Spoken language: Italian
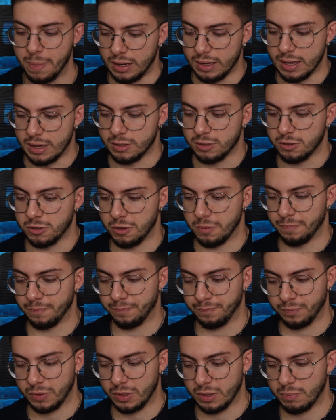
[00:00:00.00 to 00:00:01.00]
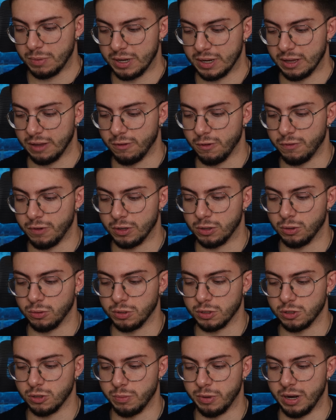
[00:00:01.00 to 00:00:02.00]
Adesso perché vi ho fatto
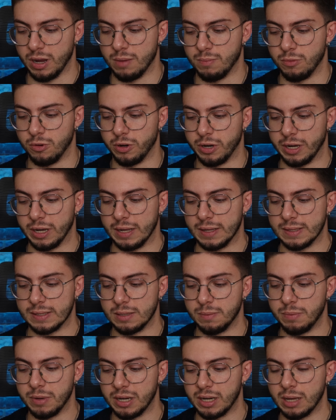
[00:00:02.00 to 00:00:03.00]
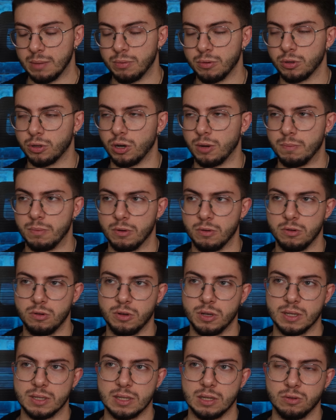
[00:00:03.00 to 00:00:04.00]
questo preambolo, ragazzi? Perché purtroppo quello
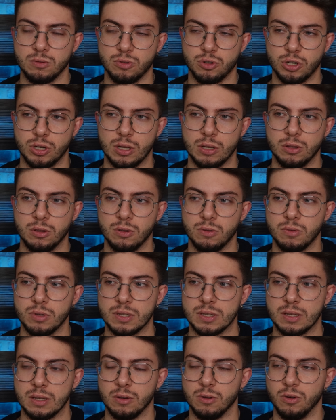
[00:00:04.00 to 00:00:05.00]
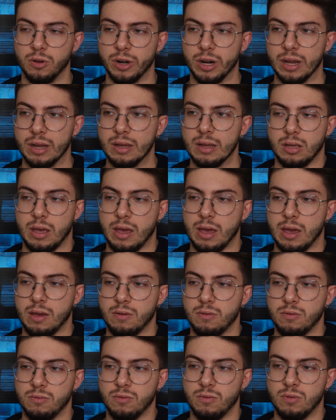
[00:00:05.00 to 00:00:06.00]
che sta succedendo in queste ore è
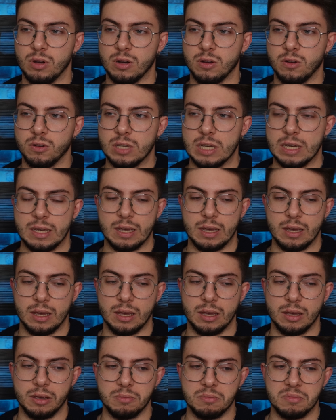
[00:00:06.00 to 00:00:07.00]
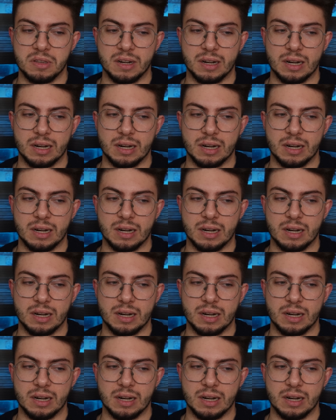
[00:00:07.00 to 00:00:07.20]
un qualcosa che in